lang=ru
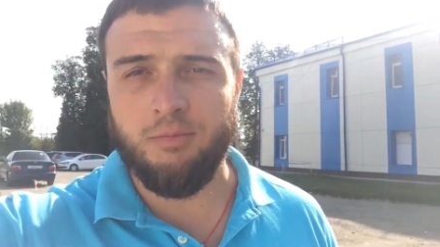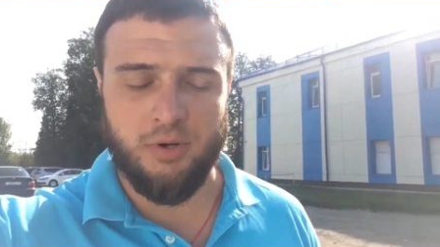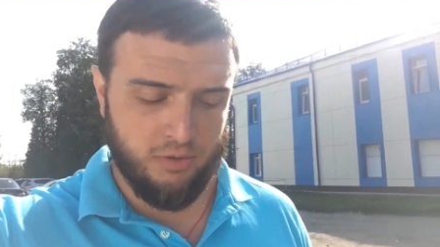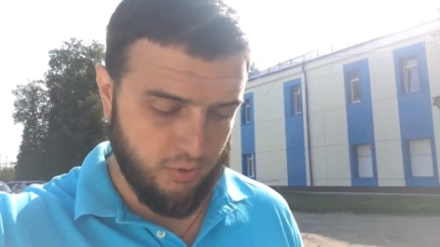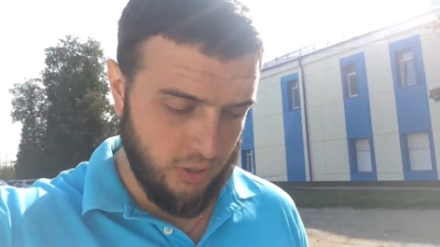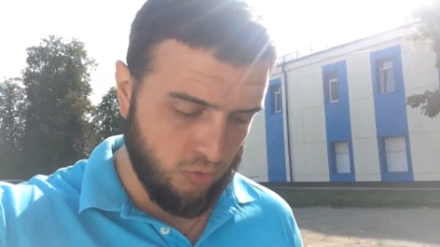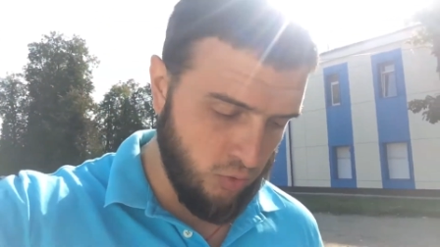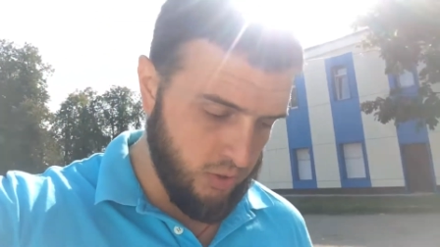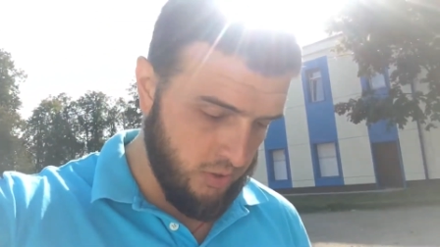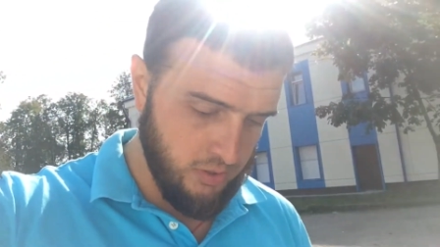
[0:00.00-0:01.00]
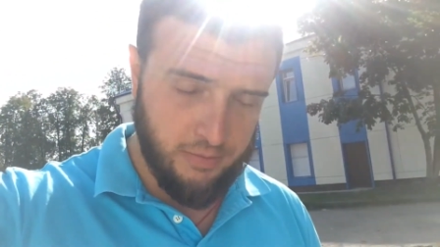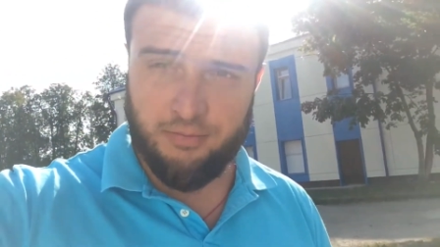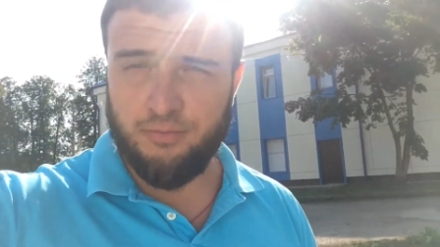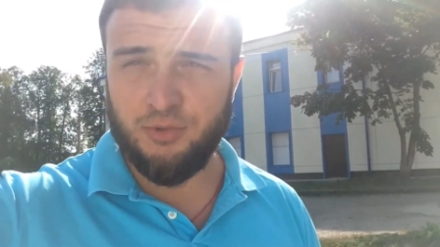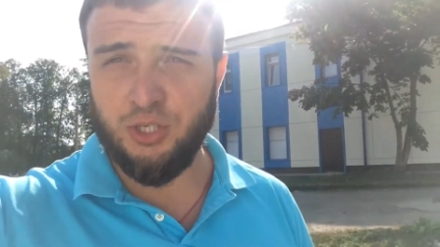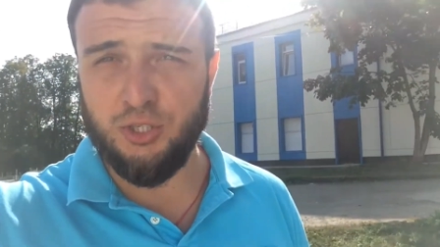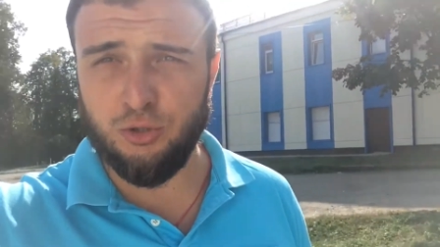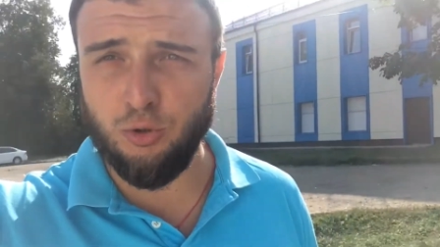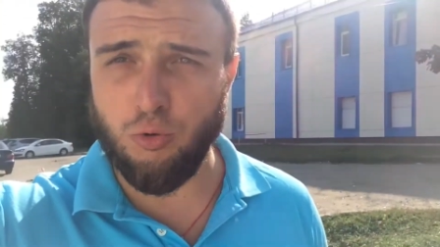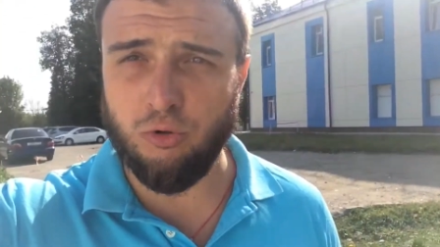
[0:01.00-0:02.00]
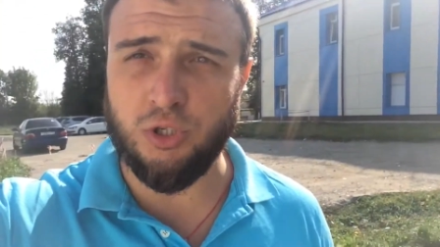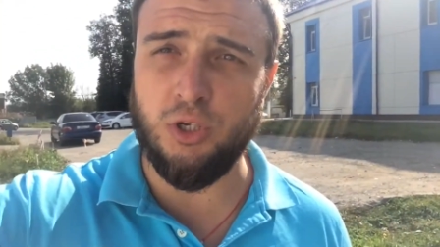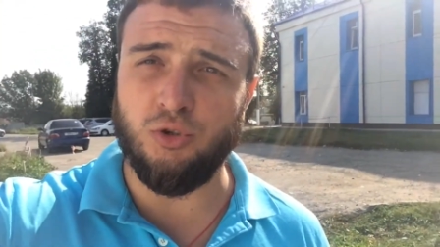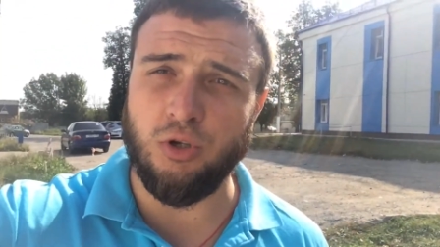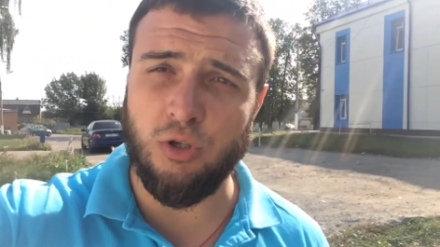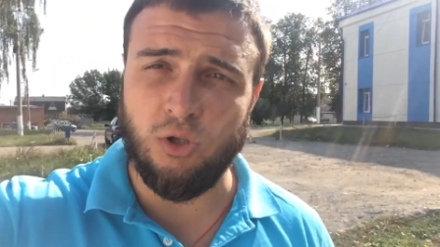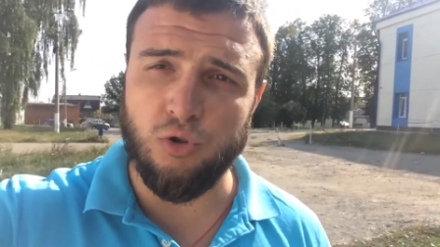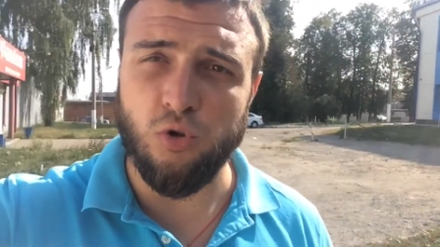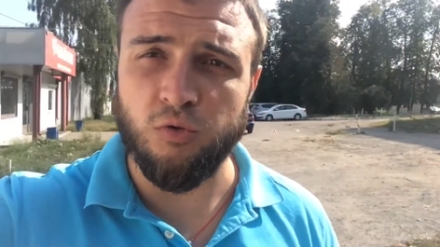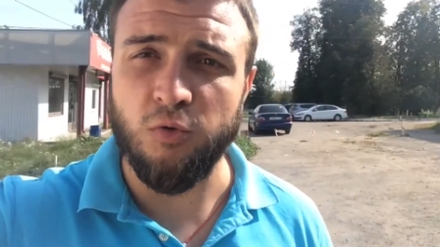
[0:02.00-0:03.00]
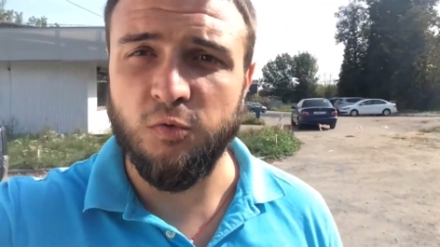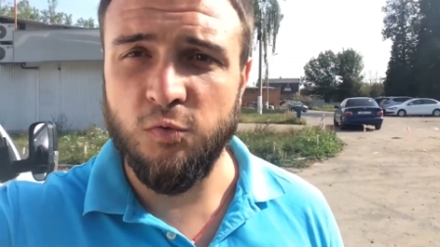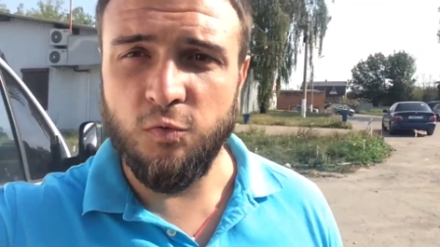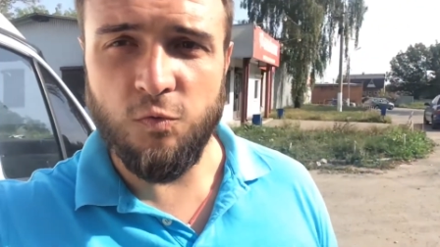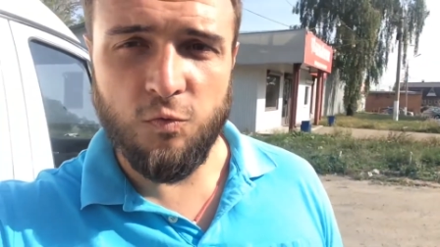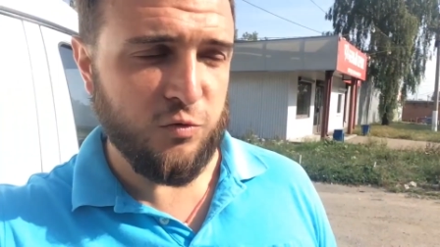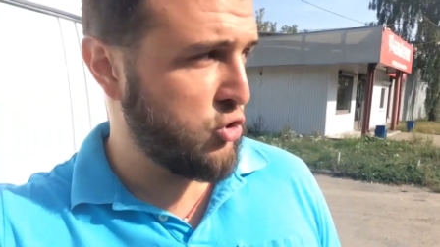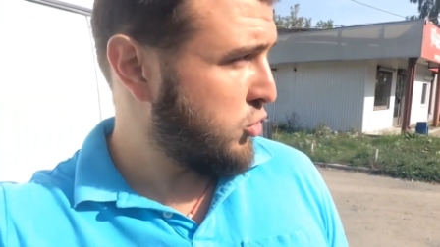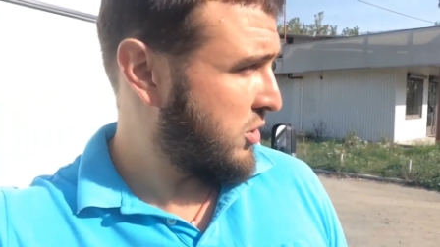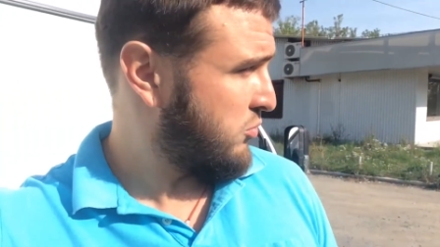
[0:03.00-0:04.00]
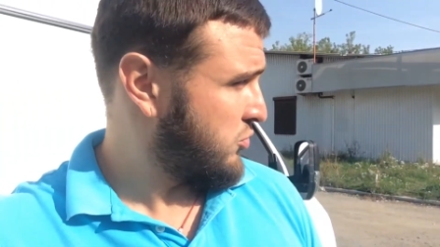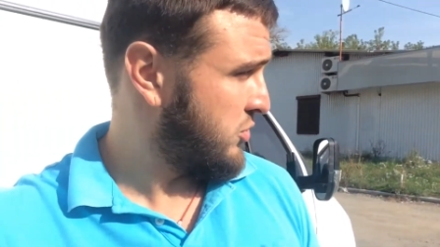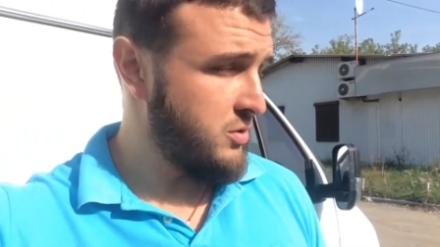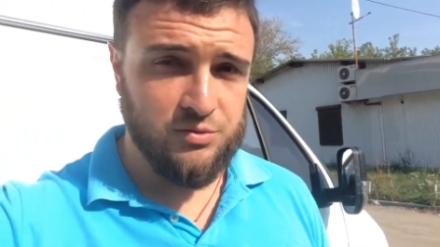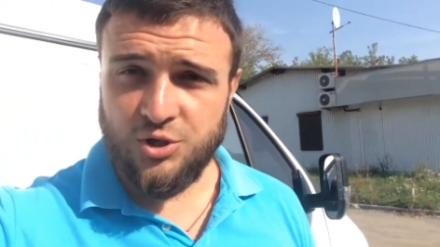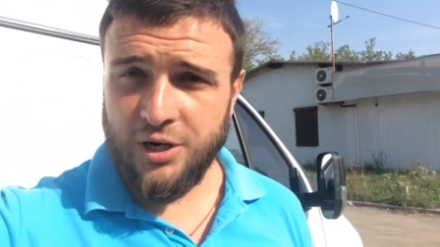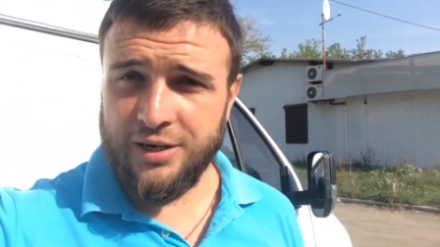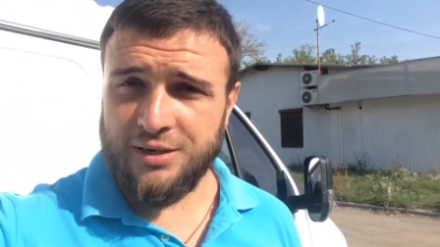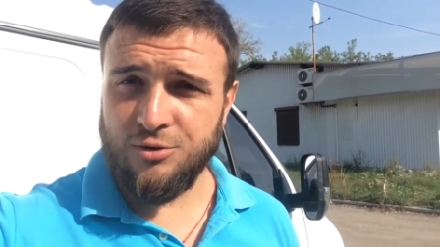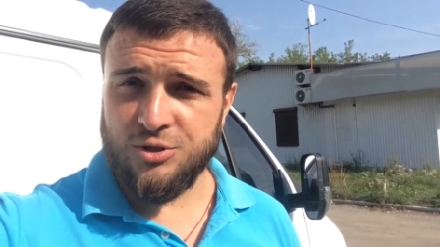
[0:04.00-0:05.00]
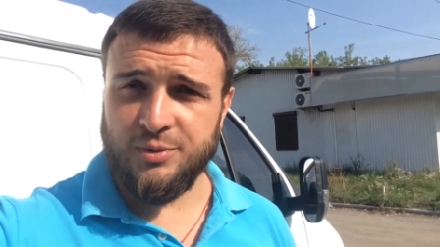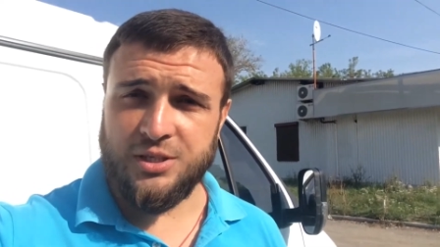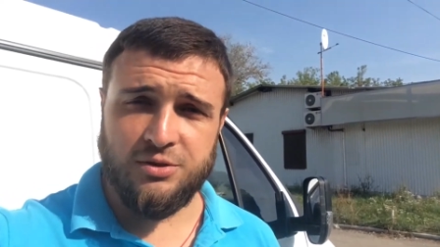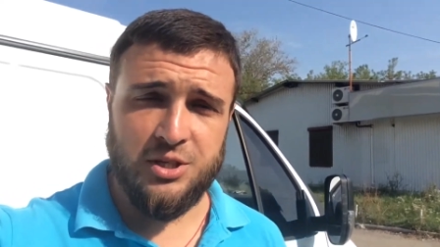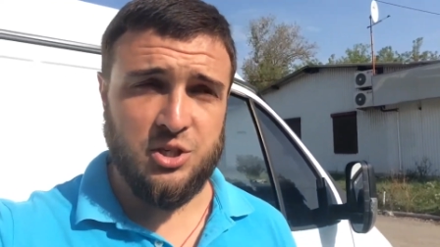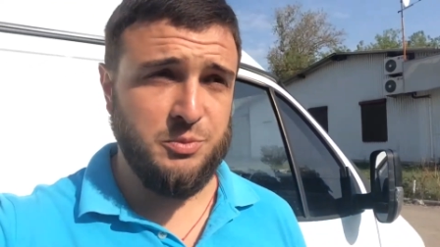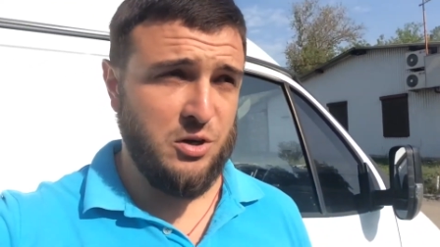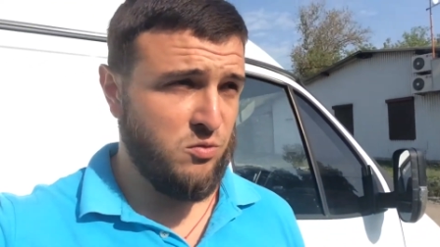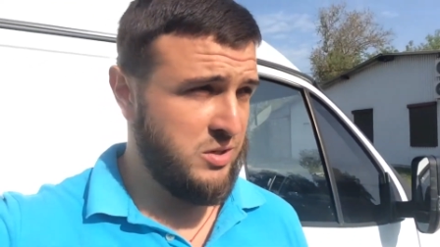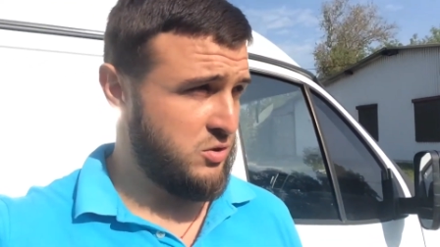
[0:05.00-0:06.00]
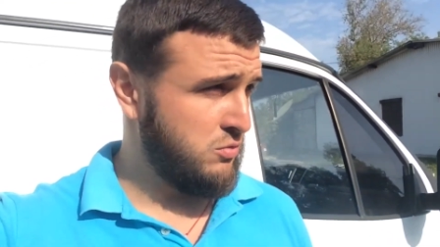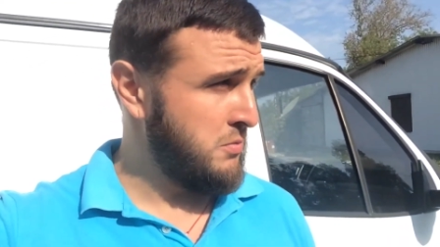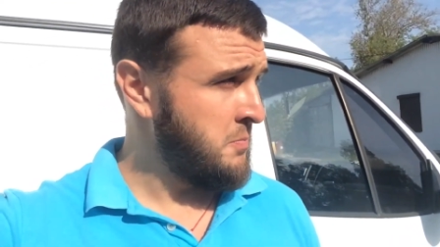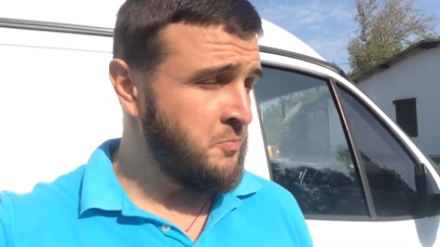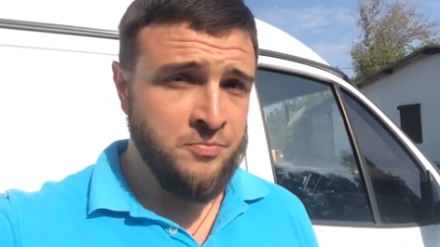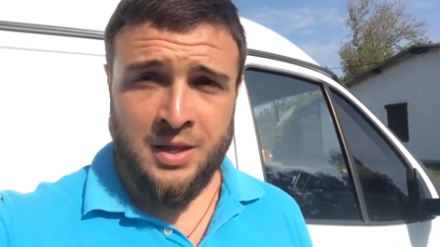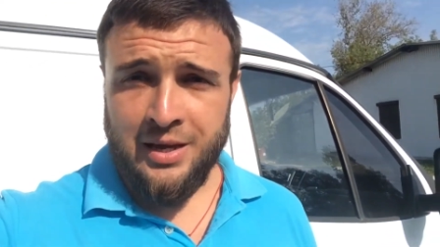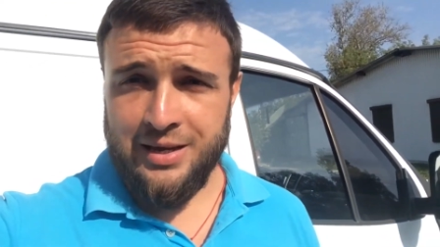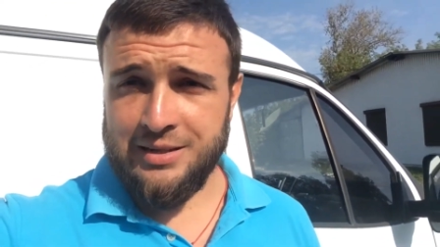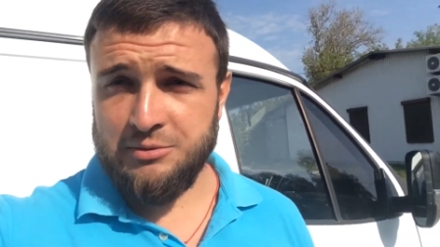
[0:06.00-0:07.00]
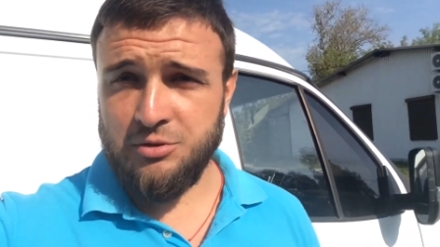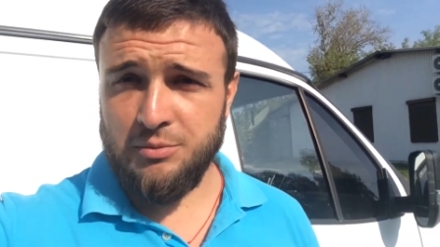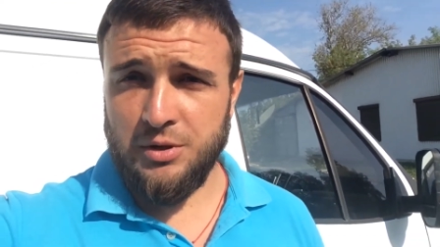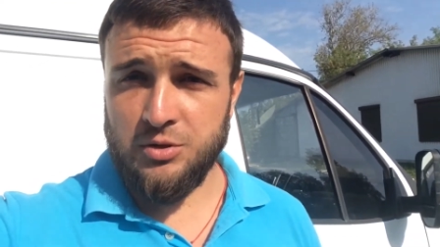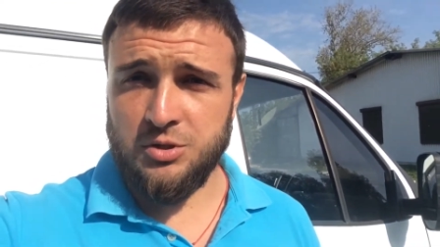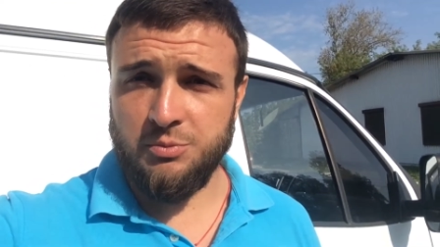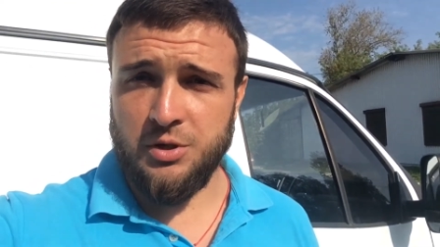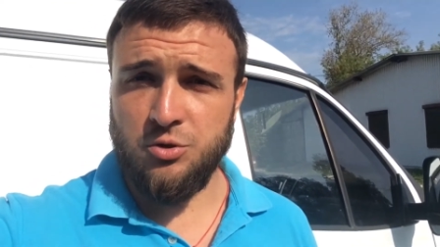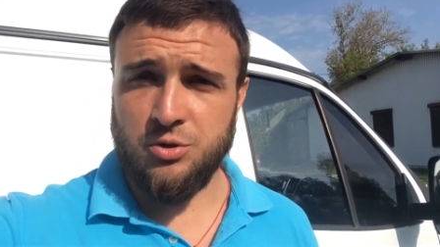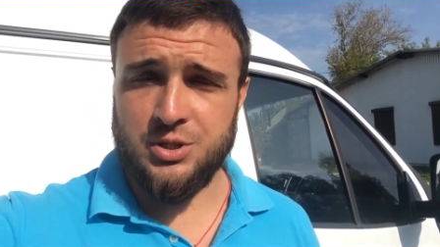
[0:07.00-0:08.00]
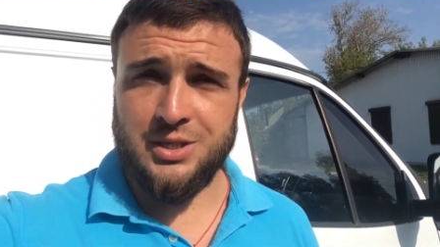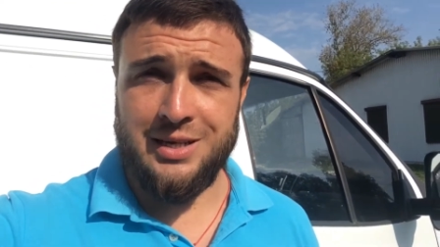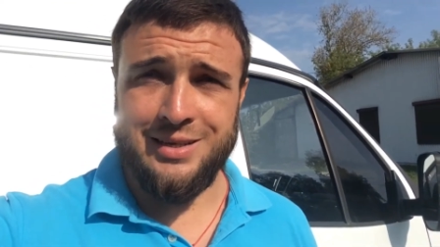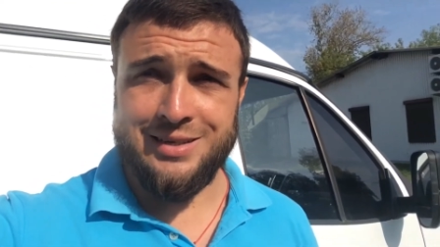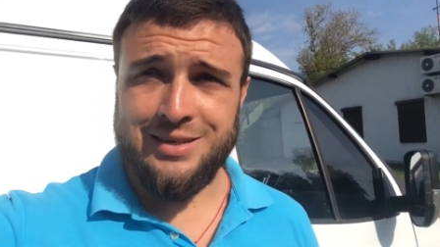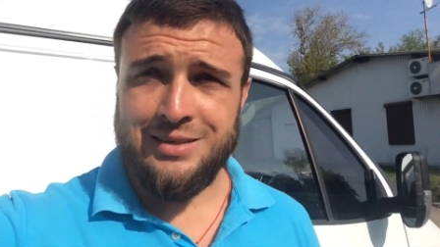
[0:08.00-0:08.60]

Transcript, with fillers: Привет, братули. Сейчас историю расскажу, которую в шоке будете. Вчера ехал из Москвы, точнее поехал в Москву, и там сломался, потек сальник